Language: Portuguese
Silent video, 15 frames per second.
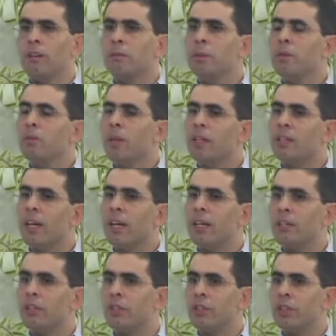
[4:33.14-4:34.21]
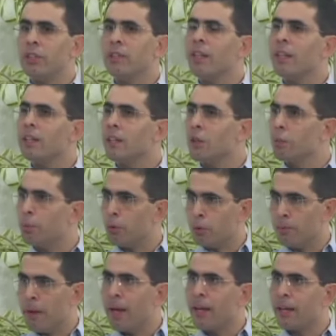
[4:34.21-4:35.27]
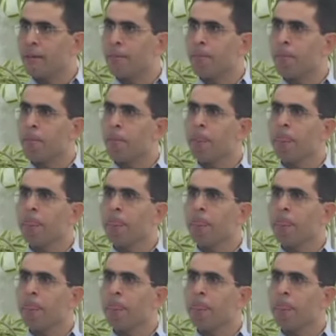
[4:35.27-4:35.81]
A espiritualidade entendeu por bem,